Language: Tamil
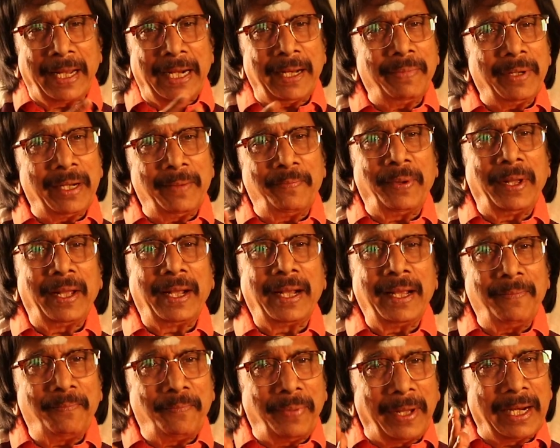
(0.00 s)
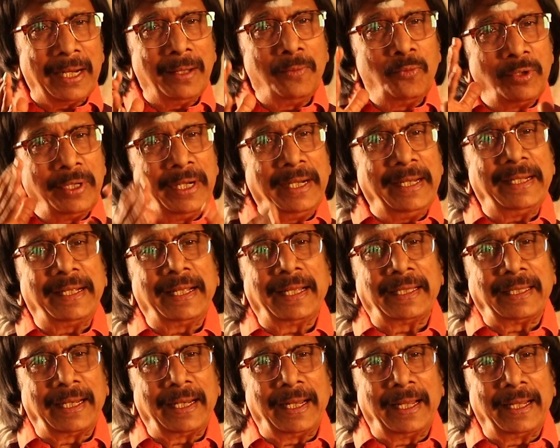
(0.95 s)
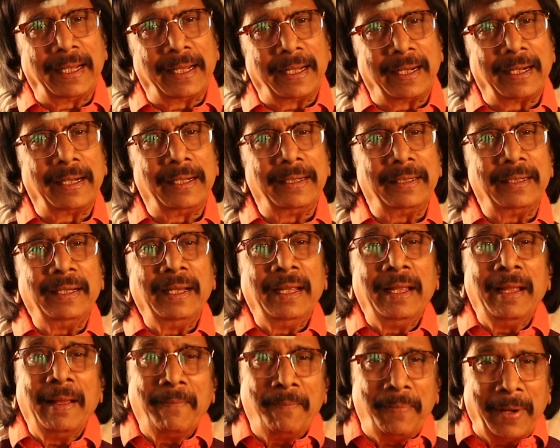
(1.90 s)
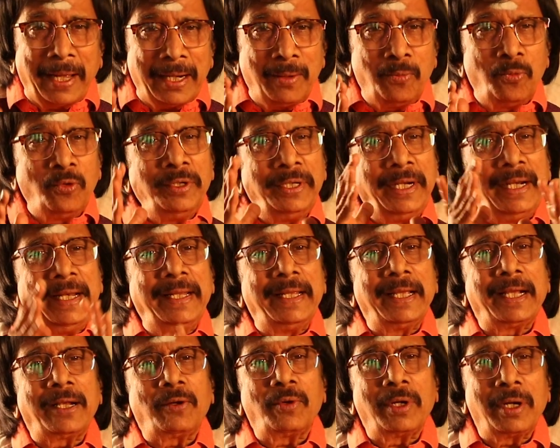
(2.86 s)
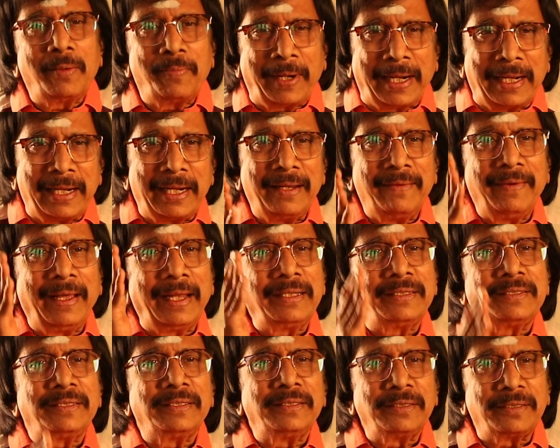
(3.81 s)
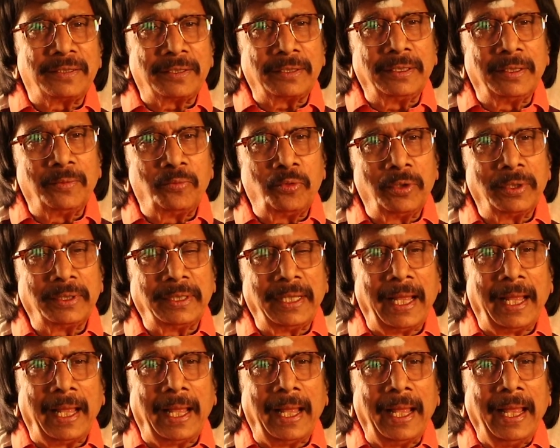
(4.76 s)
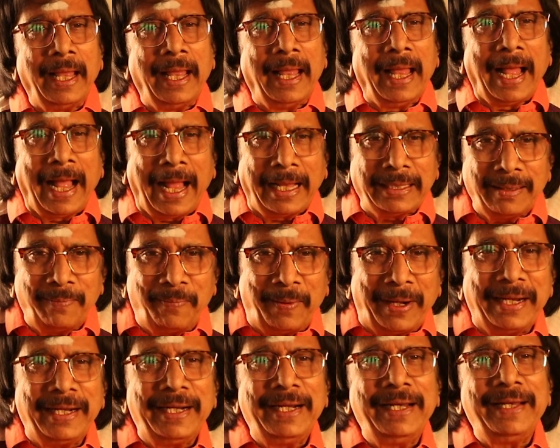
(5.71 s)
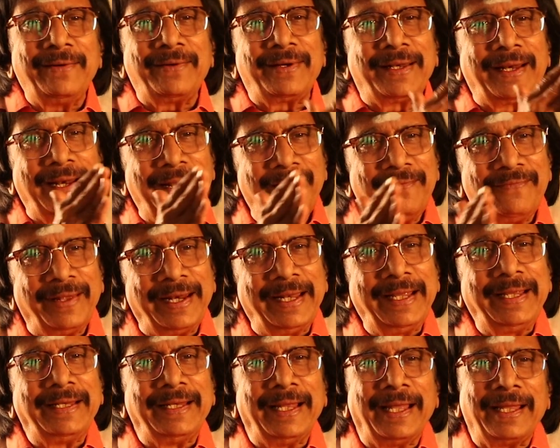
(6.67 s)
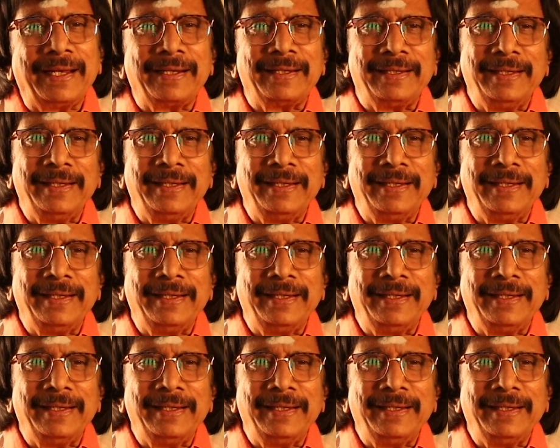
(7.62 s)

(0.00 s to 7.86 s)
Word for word: பரபரப்பாக பல முன்னணி கதாநாயகர்கள் பல முன்னணி இயக்குநர்கள் படங்களில் வேலை செஞ்சுட்டு இருந்தபோது தான் அந்த படங்களை விட்டெல்லாம் விலகினார்